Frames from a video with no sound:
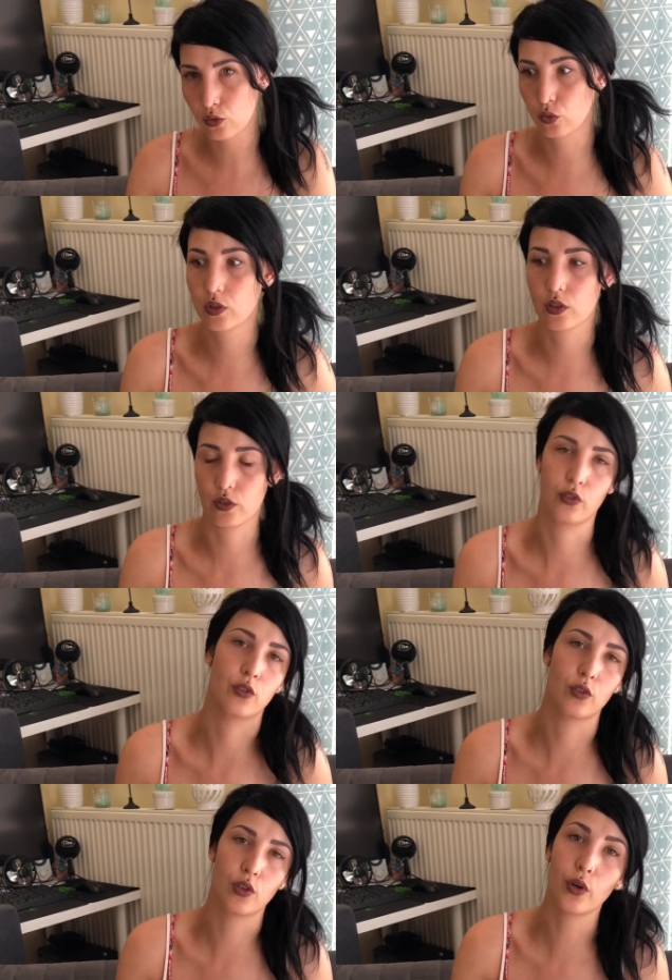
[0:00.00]
Donc
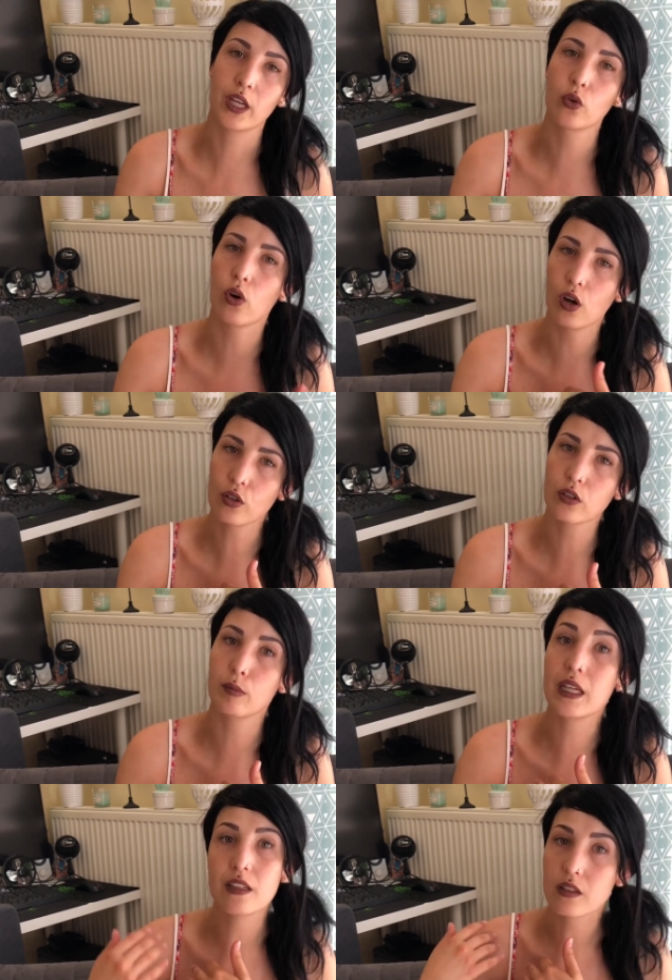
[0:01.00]
le rayon rentre
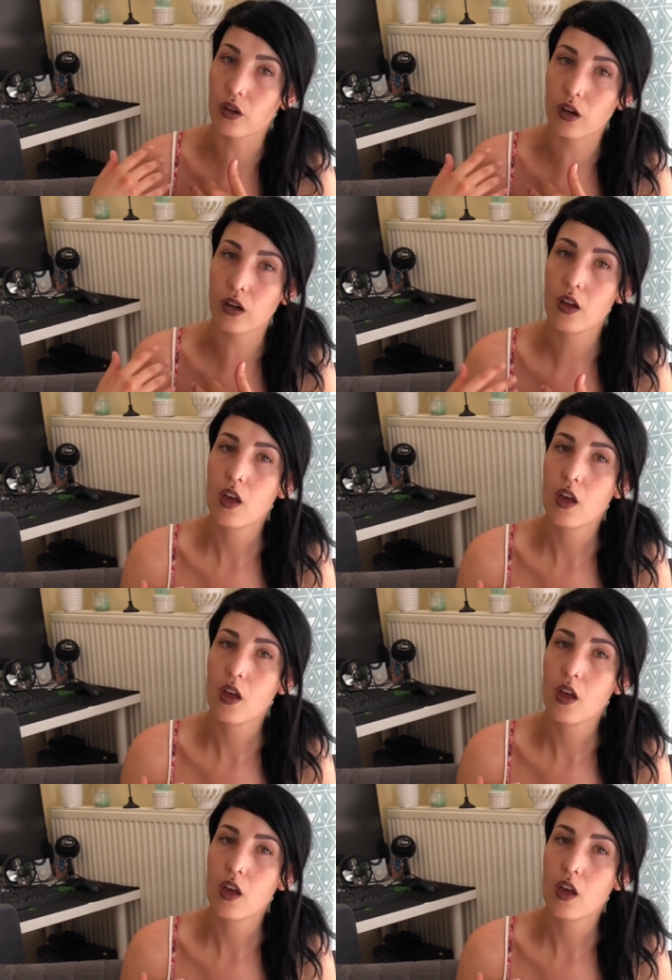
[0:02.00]
mais il sort.